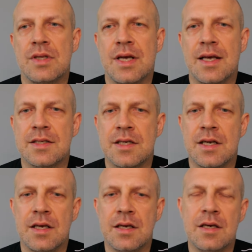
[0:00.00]
na lekcje
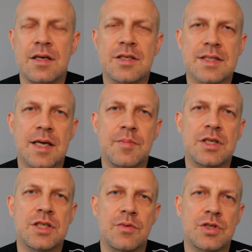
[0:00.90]
religii i czasami
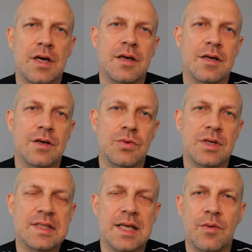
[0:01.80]
księża,
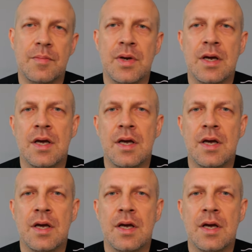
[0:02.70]
których znałem,